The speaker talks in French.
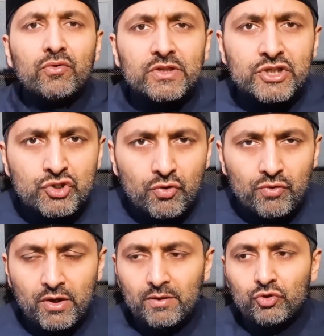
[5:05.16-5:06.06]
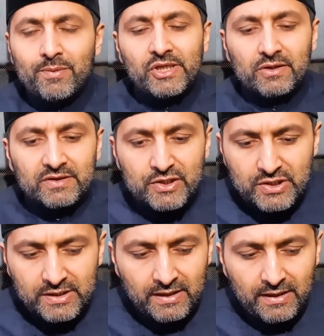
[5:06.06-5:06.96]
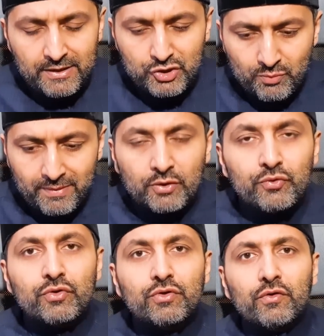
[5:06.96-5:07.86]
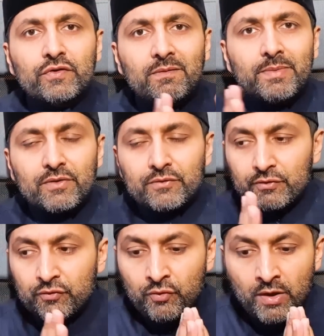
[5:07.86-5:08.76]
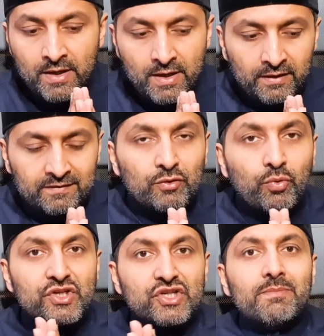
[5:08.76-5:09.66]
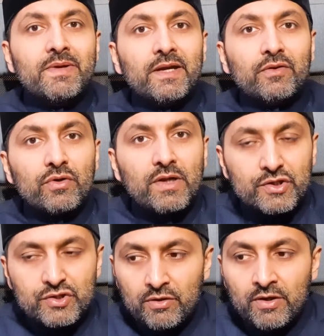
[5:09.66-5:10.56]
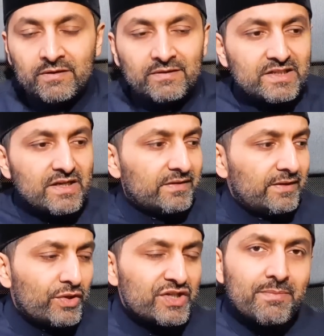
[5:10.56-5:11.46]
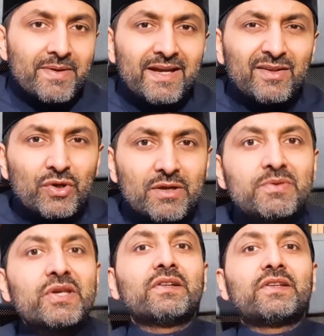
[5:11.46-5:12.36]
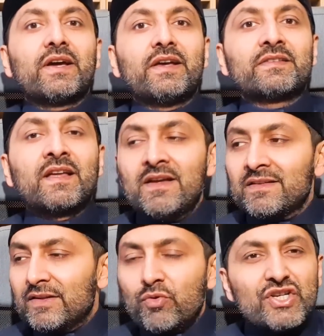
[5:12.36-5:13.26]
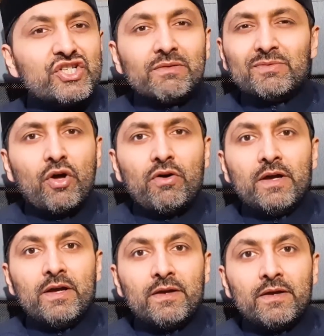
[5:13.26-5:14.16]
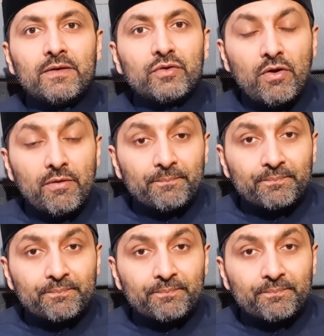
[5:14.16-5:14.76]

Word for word: religieux, hein, de manière très générale, et je m'inclus dedans aussi, bien entendu, ça doit jamais être l'argent, ça, ça doit jamais être les biens terrestres, ça doit... Non, non.